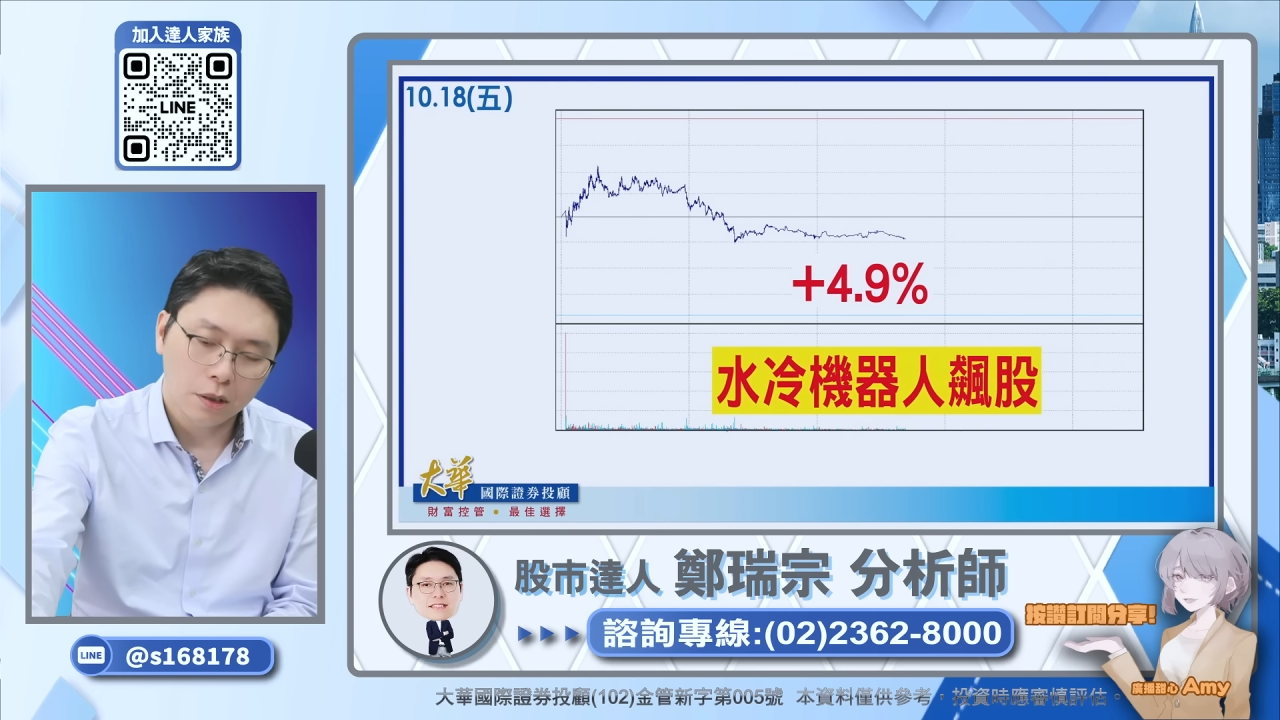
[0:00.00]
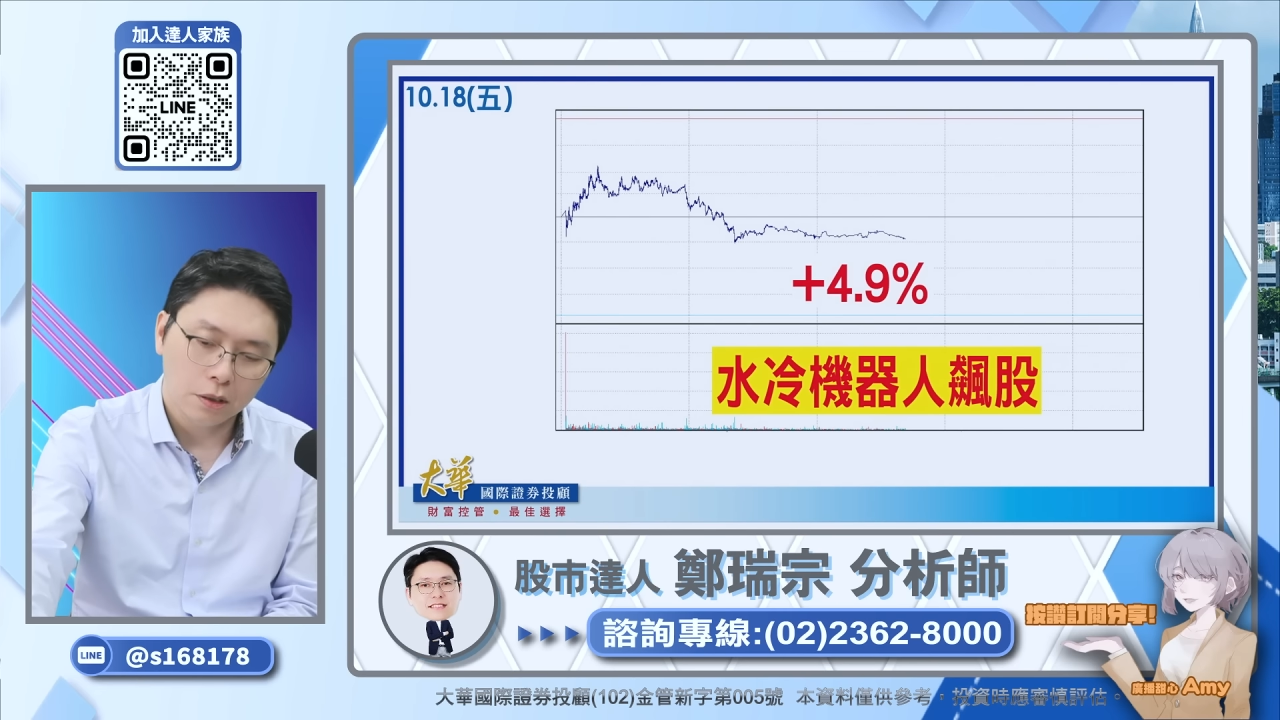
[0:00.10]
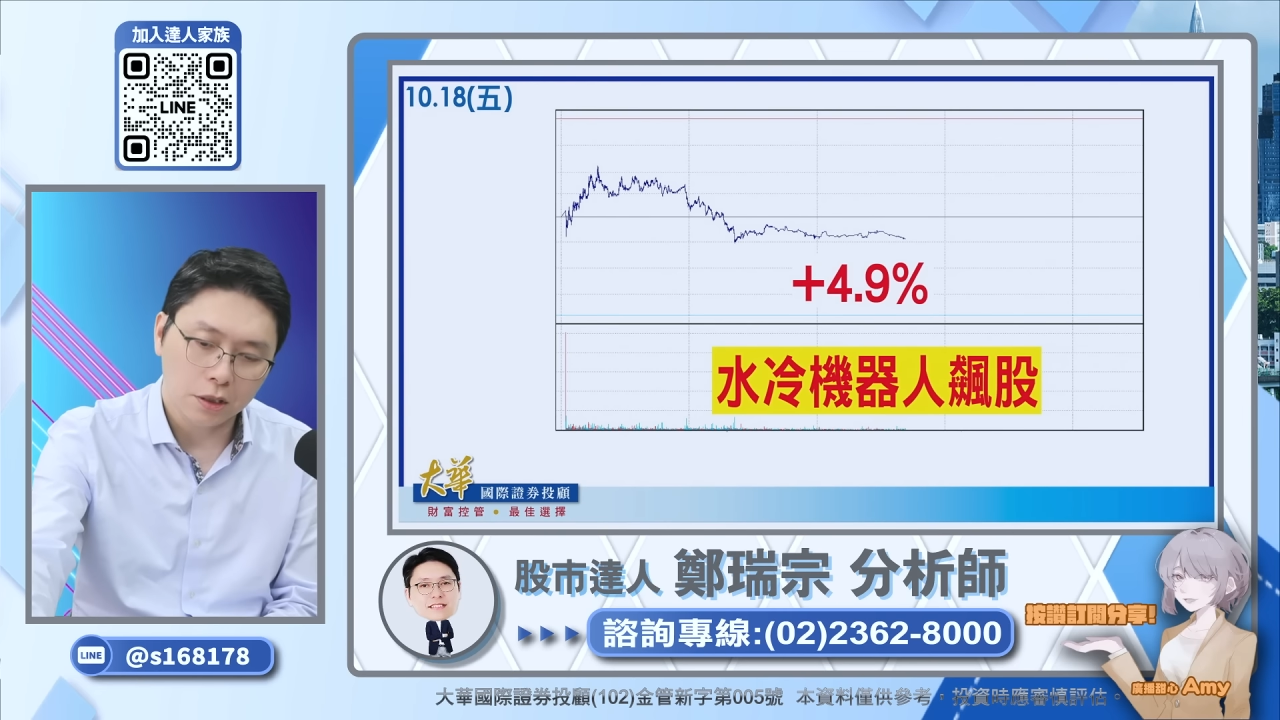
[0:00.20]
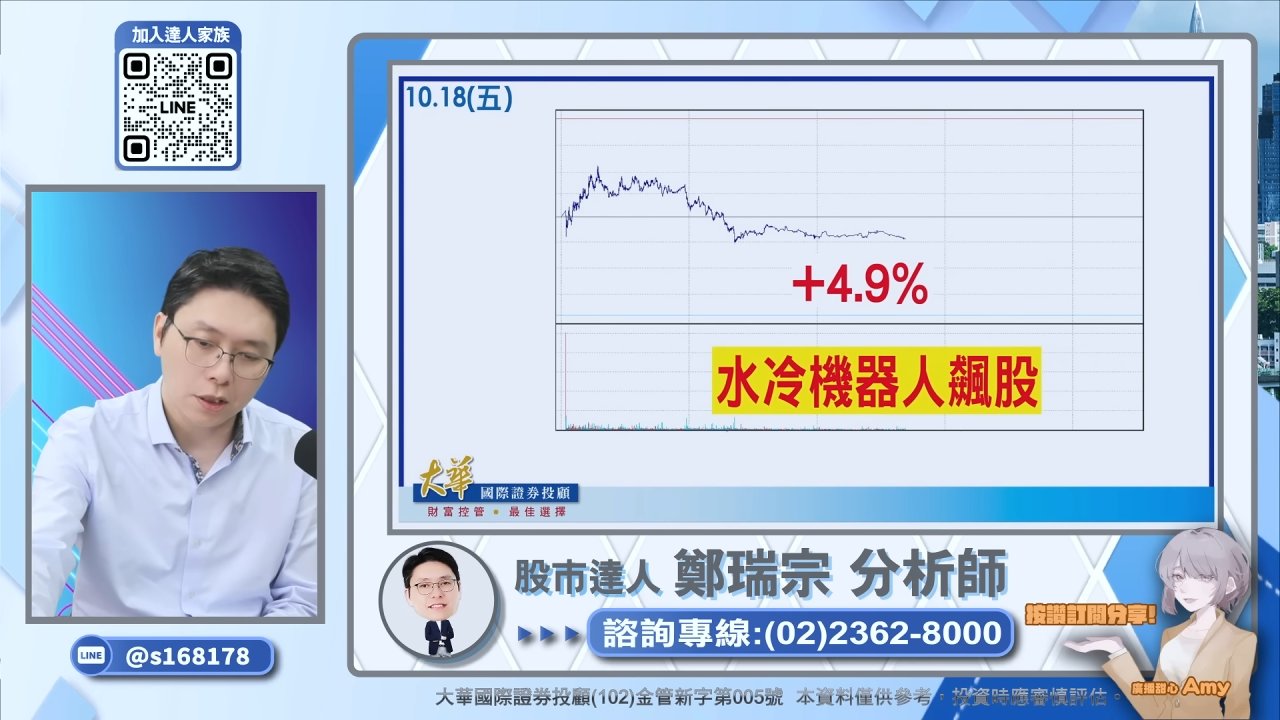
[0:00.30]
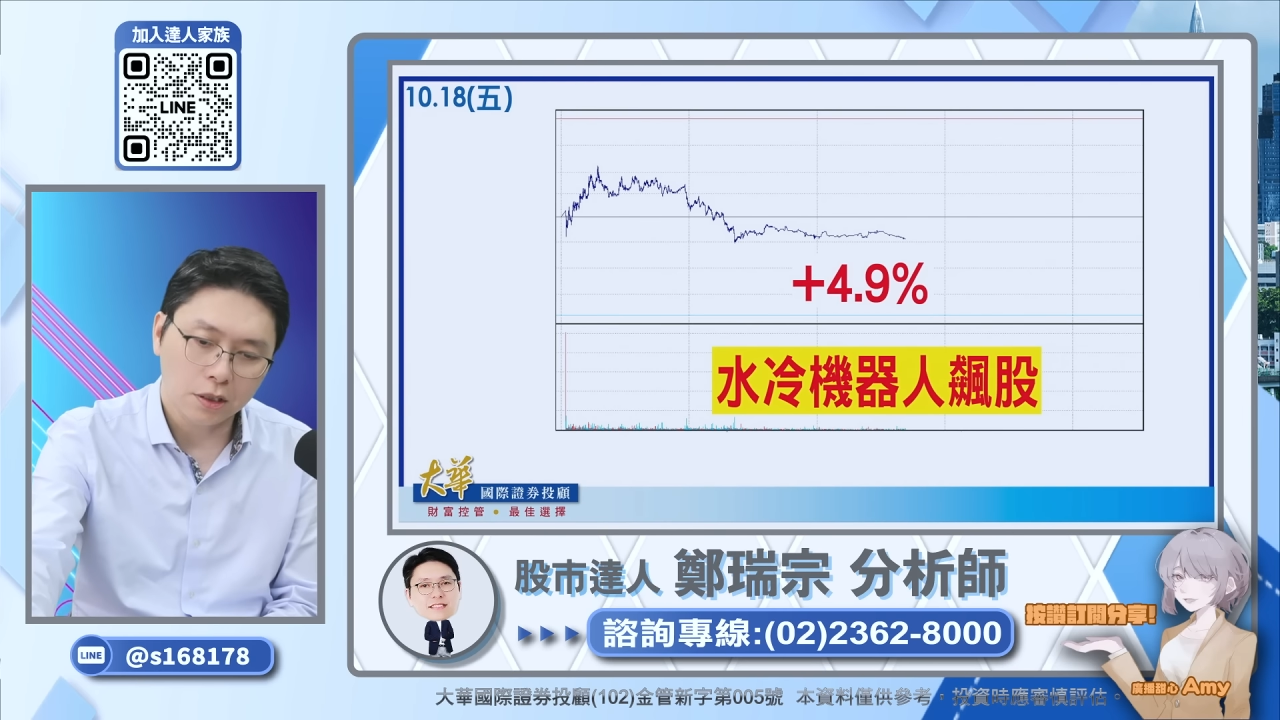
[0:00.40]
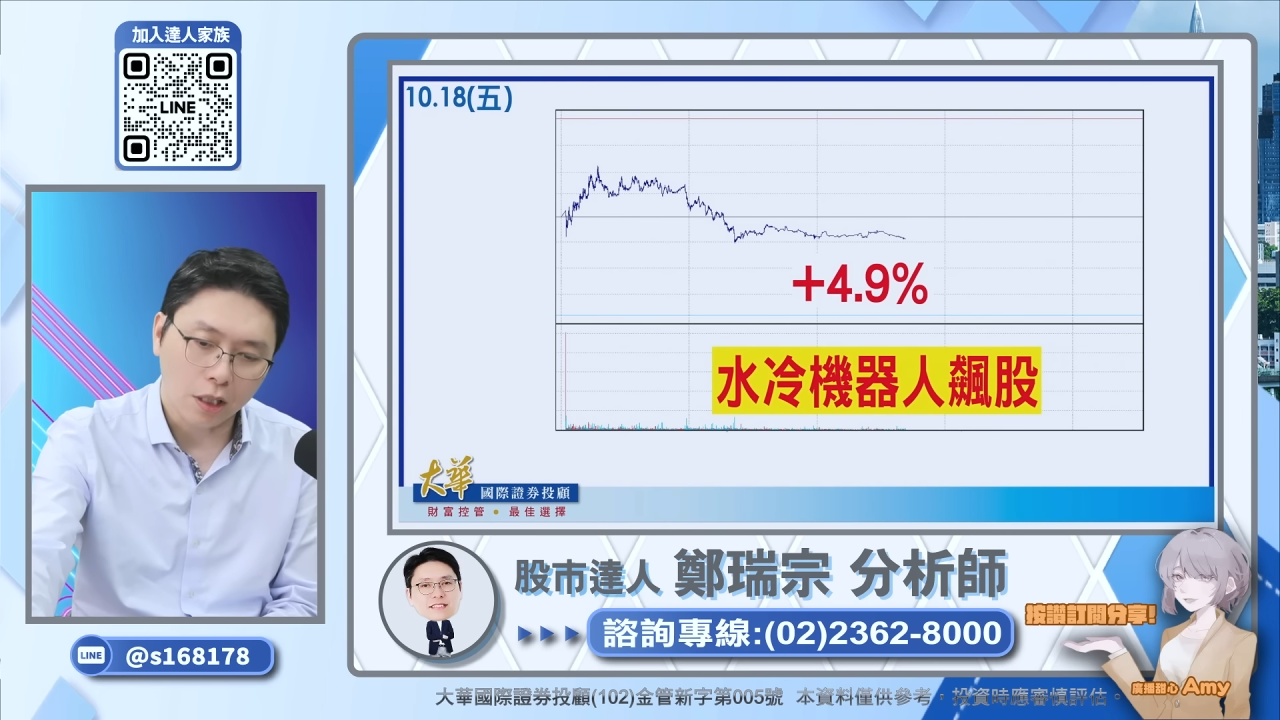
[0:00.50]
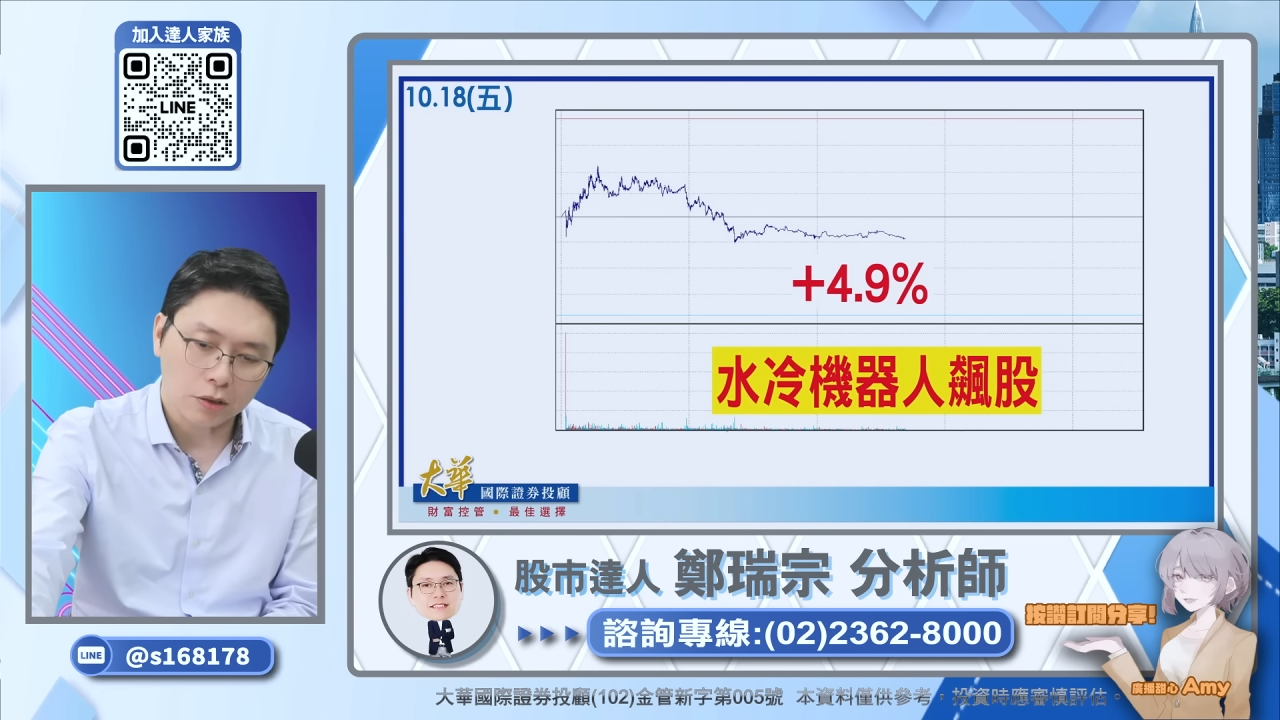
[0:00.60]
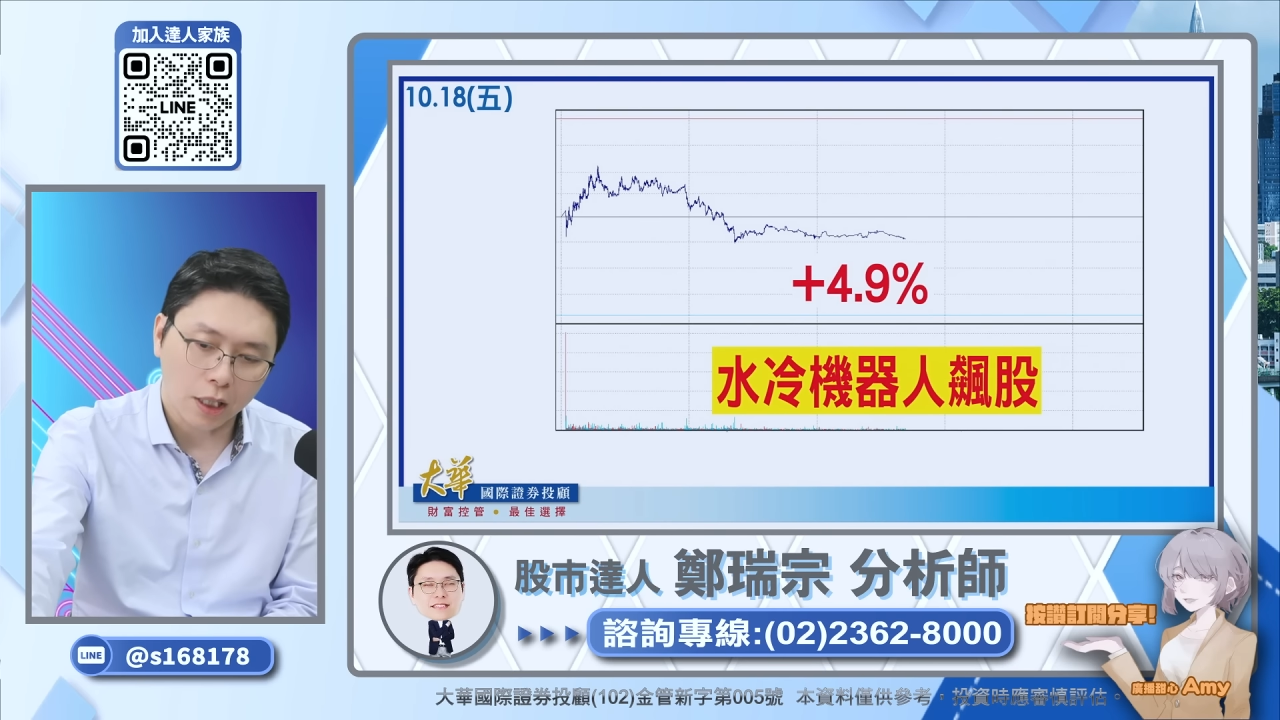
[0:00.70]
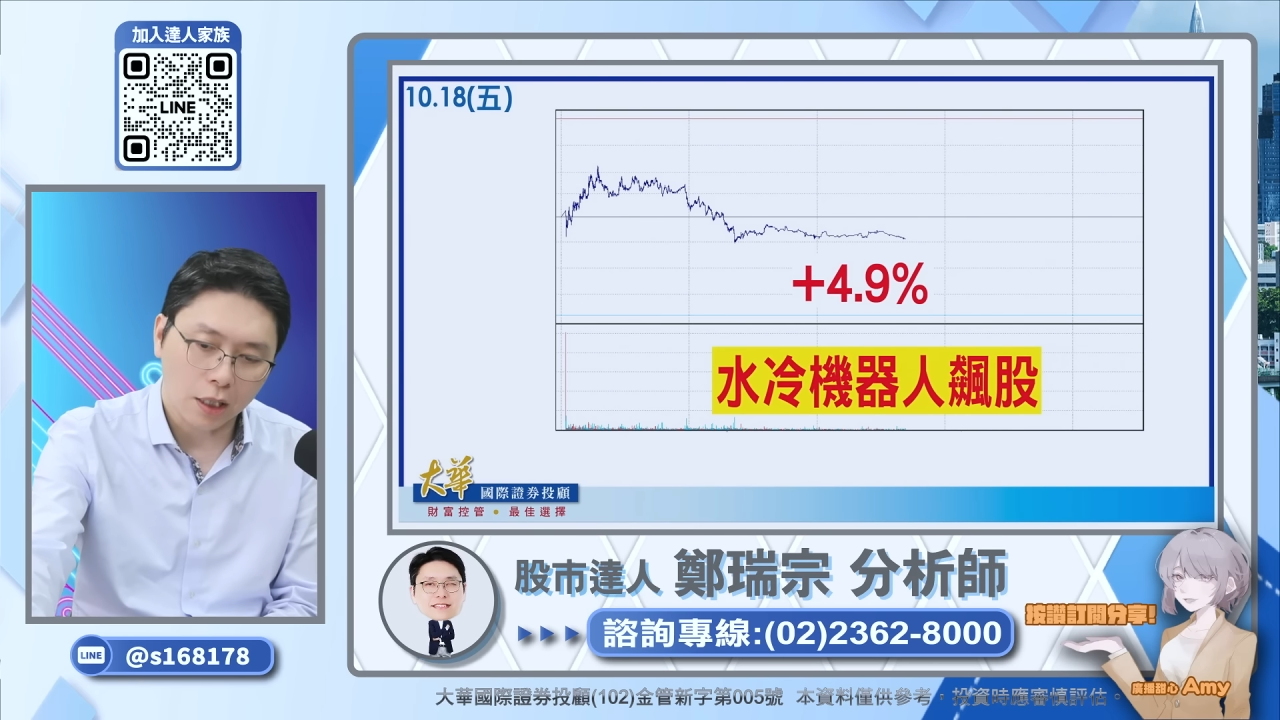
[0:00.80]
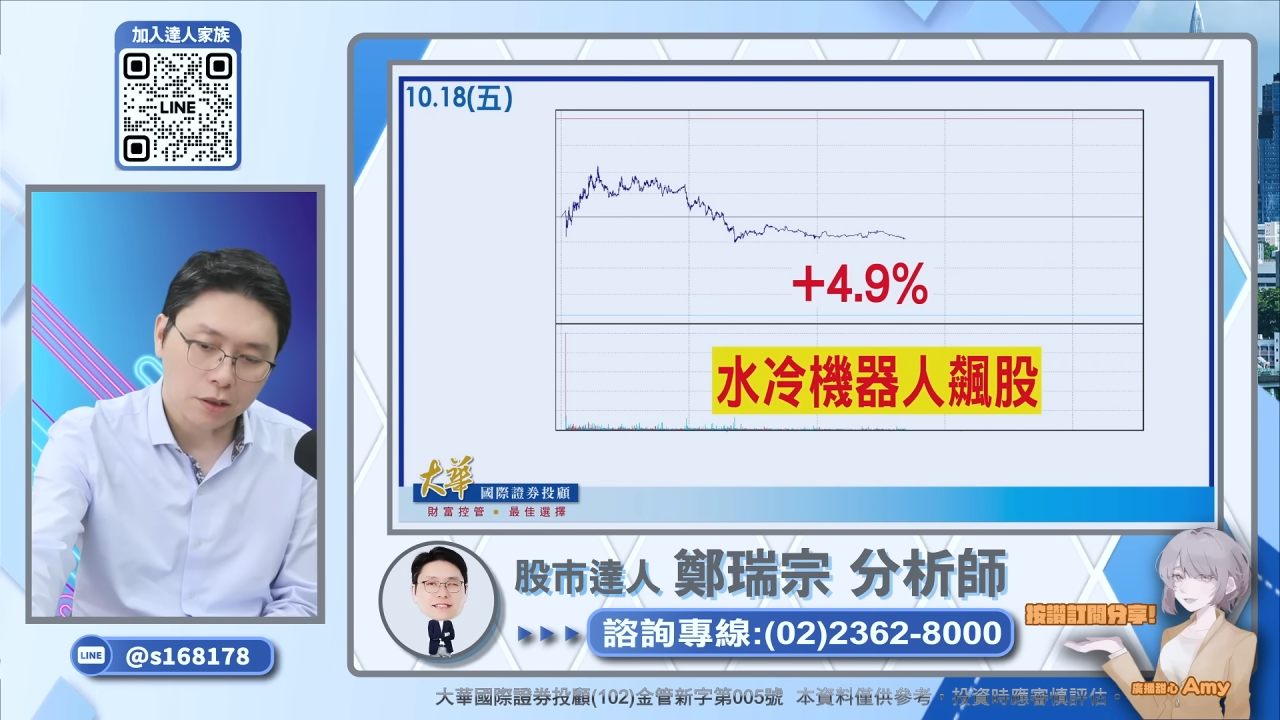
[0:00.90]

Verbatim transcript: 今天早上